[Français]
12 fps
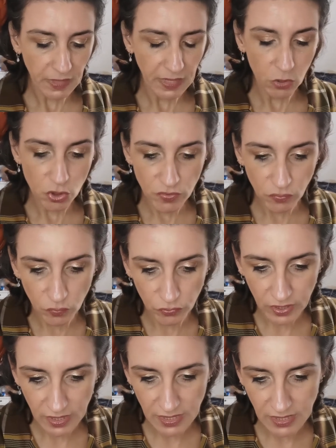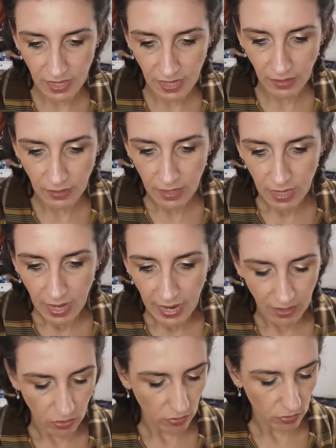Alors, je vais vous montrer ça.
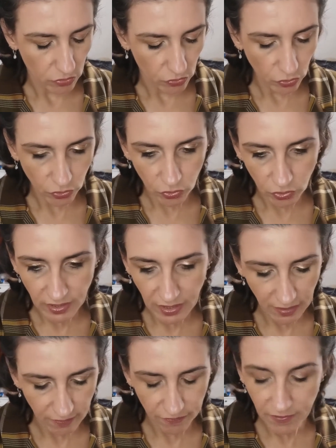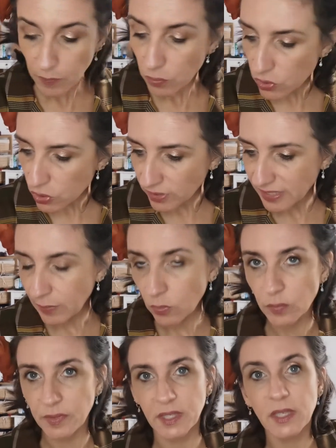Alors, dedans, il y a 20% de
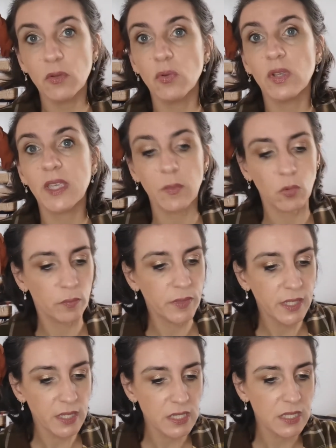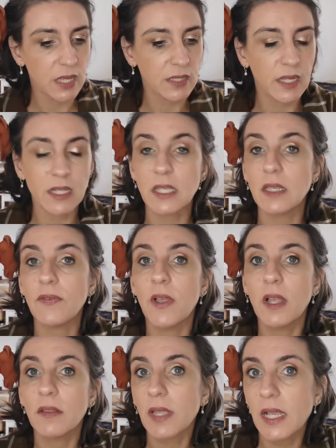camomille. Donc, camomille, hein, c'est un actif
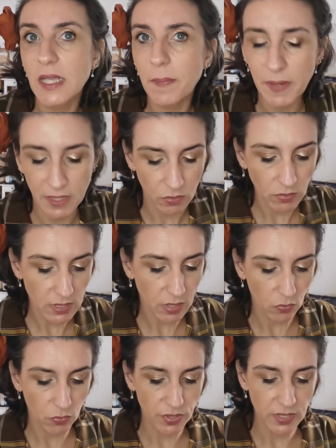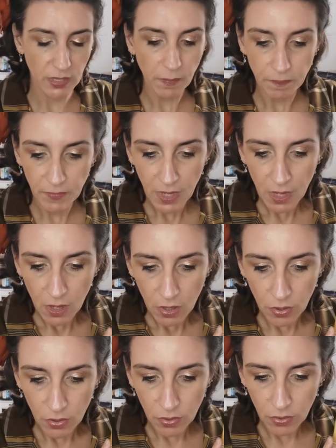très apaisant, ça on le sait,
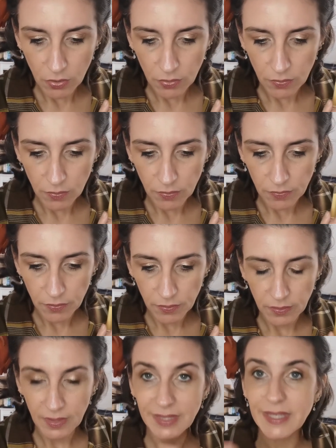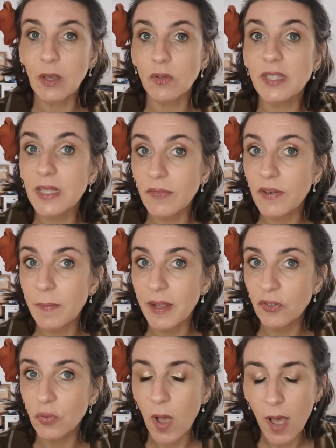euh, qui est
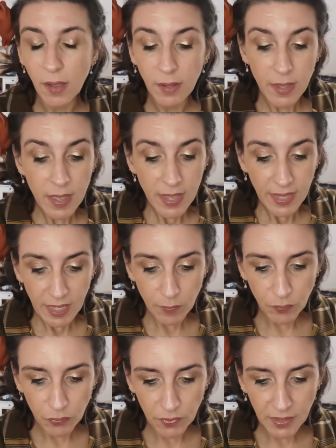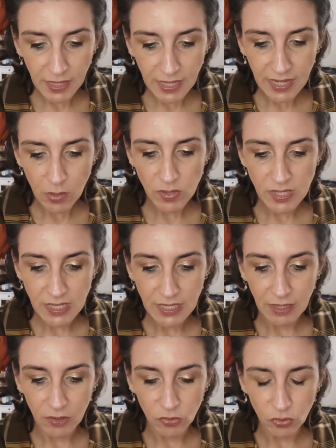anti-inflammatoire. Et puis, y a
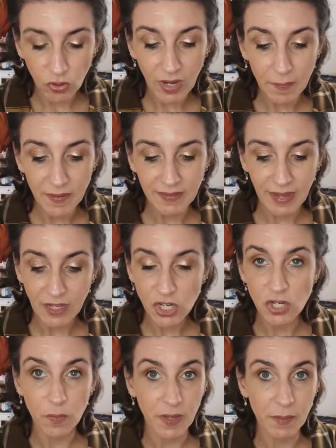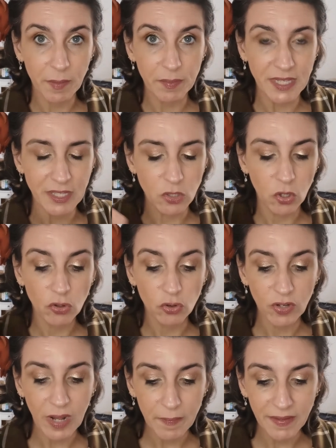aussi de la bétaïne, j'ai pris mes petites notes,
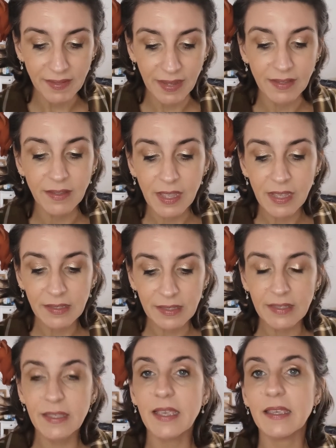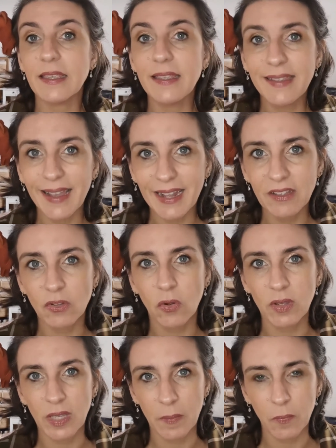de la bétaïne qui est
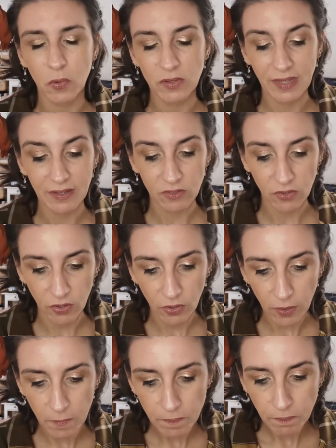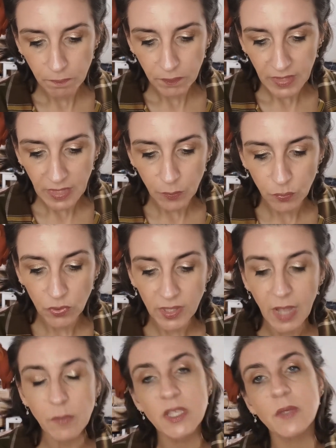hydratant et protecteur. Et puis, il y
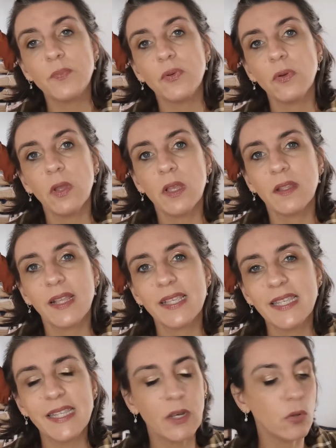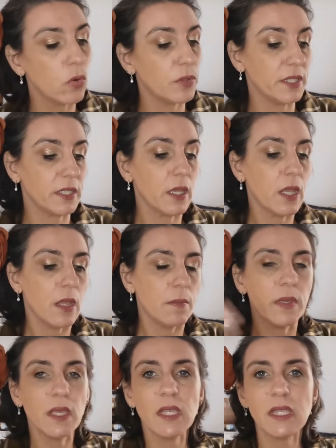a un petit peu d'acide hyaluronique.
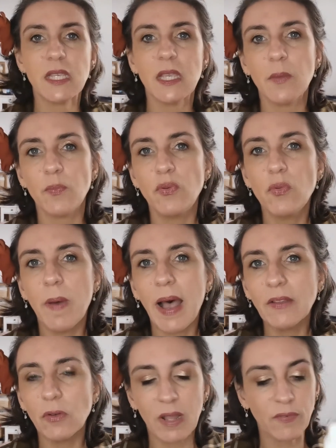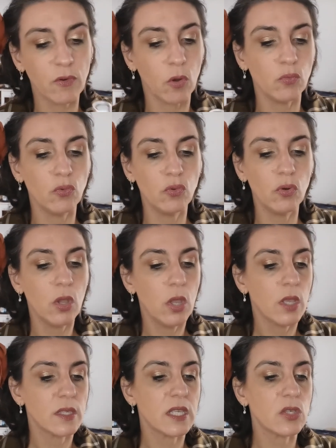Mais c'est plus bas dans la formule.
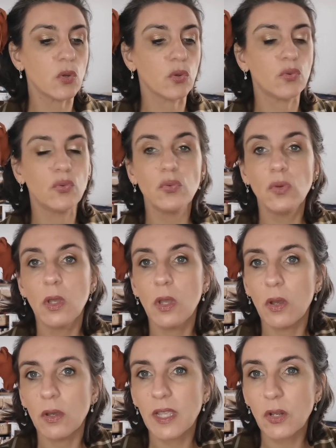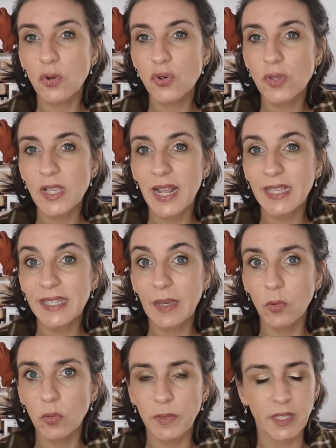C'est surtout euh, quelque chose à la
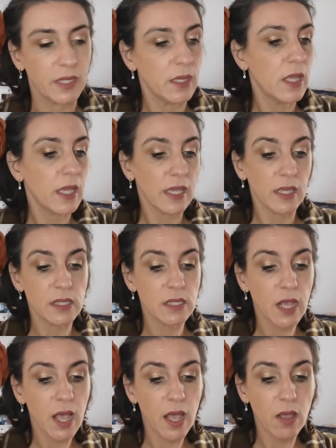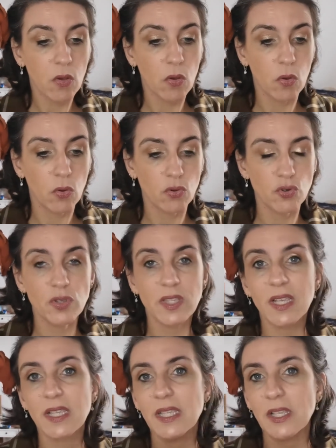camomille. Et ça, euh, je
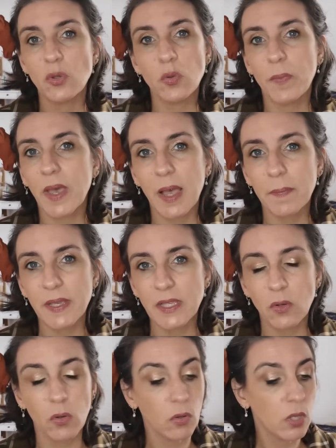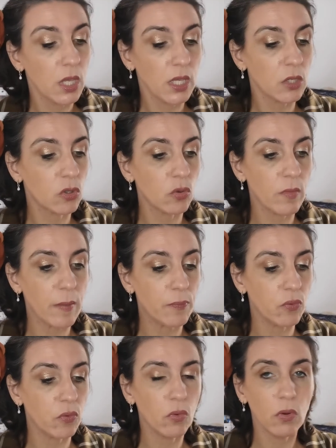sais que c'est super apaisant et que ma
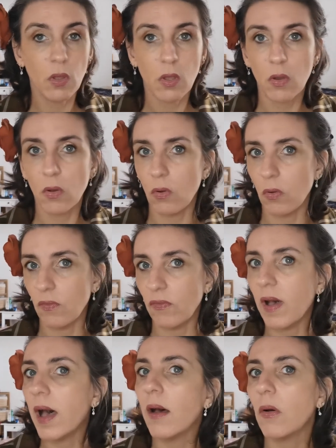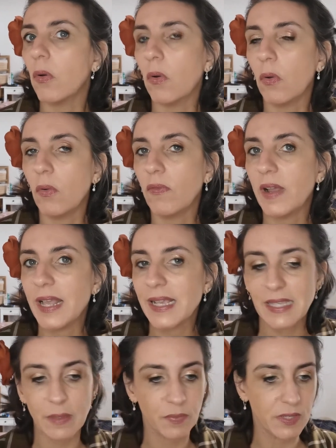peau... Euh, va, euh, va
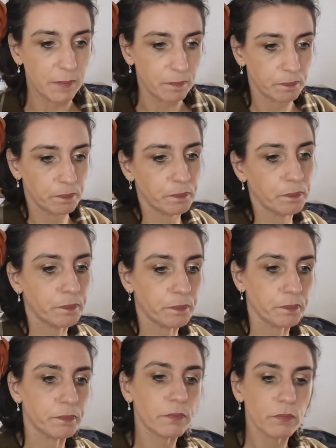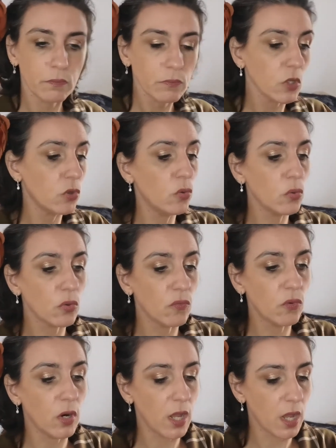l'accepter. Donc
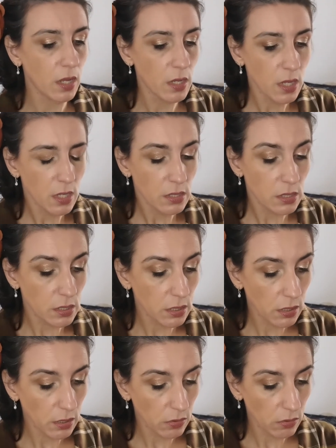voilà, c'est...